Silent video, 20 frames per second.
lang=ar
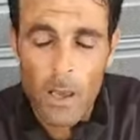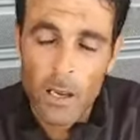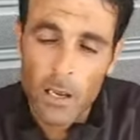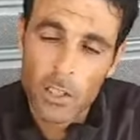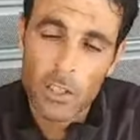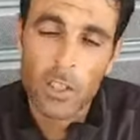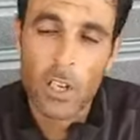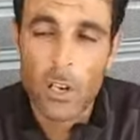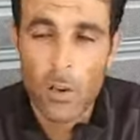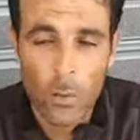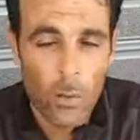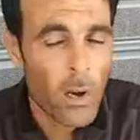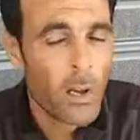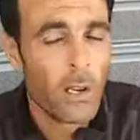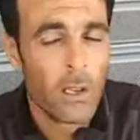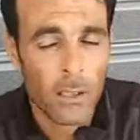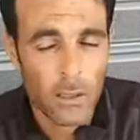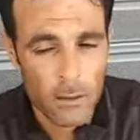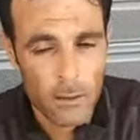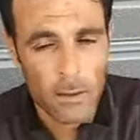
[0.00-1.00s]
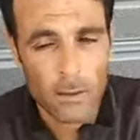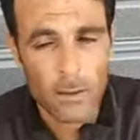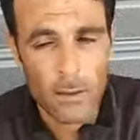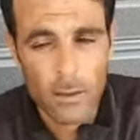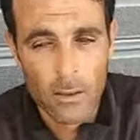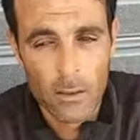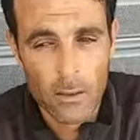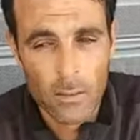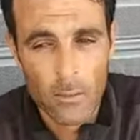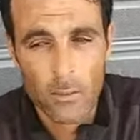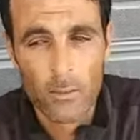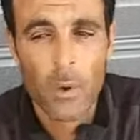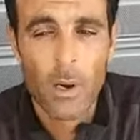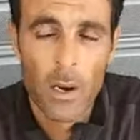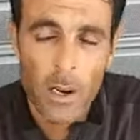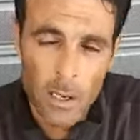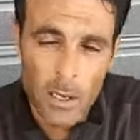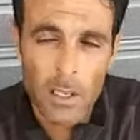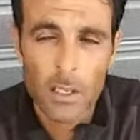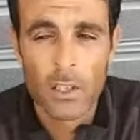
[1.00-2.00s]
كتجي للوالد
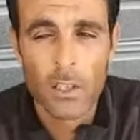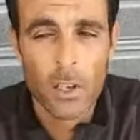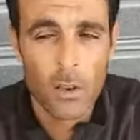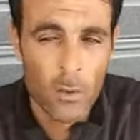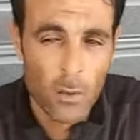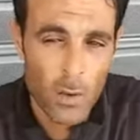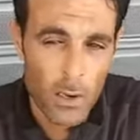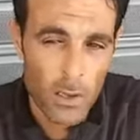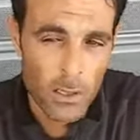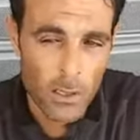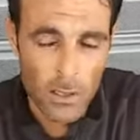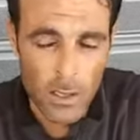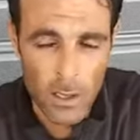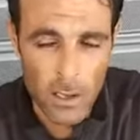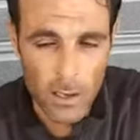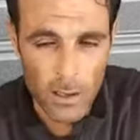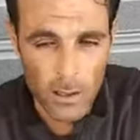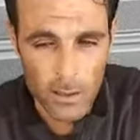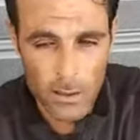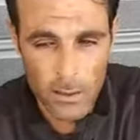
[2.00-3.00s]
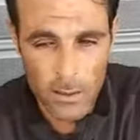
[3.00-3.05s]
باها كيجي للوالد ديالي